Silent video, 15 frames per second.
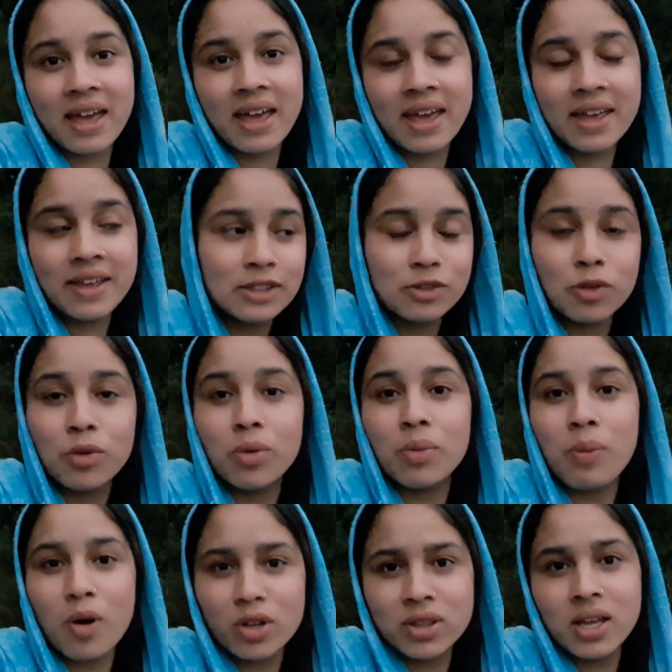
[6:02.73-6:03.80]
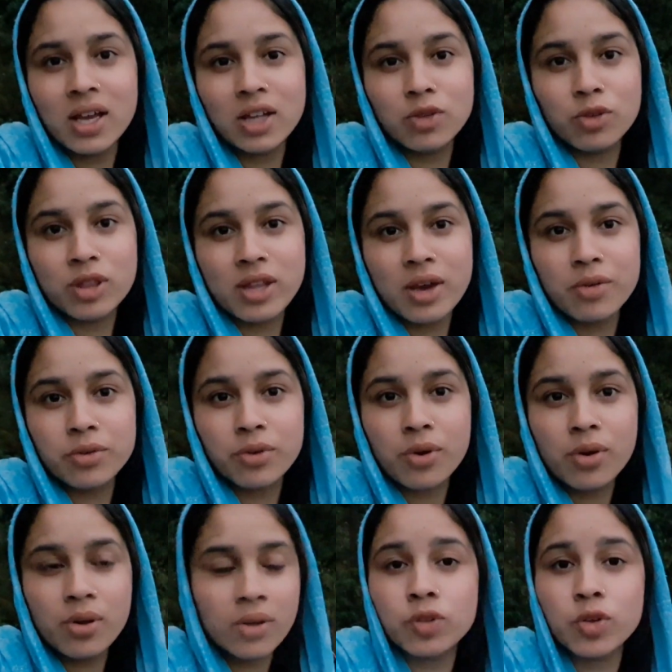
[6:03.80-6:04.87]
है तो बहुत दिक्कत होती है उनको
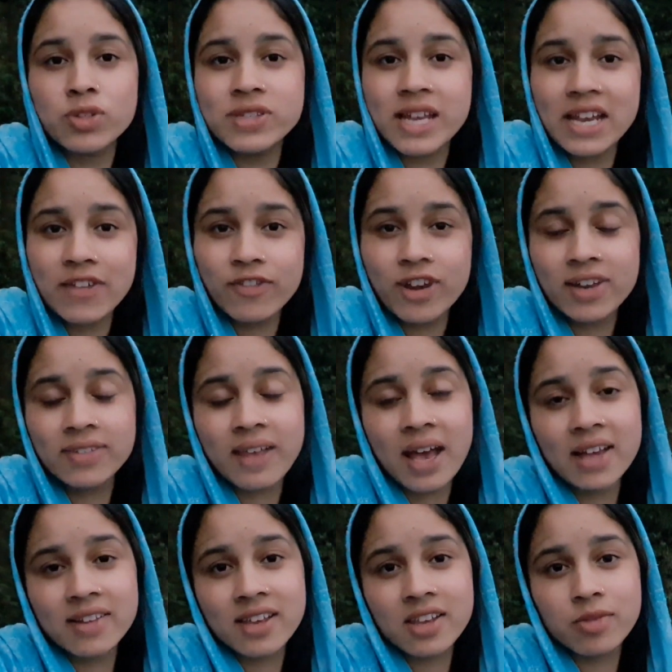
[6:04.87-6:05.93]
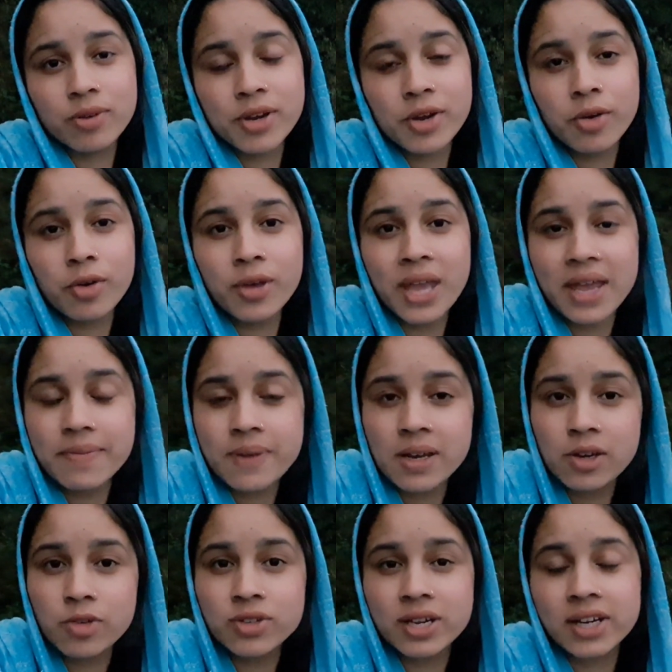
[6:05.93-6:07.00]
तो चलिए फ्रेंड्स आज की इस वीडियो को यहीं पर
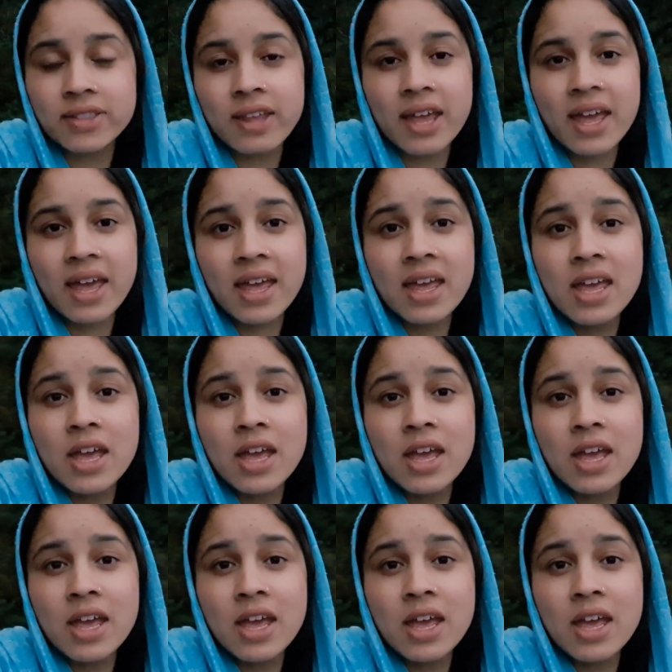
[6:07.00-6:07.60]
क्लोज करते हैं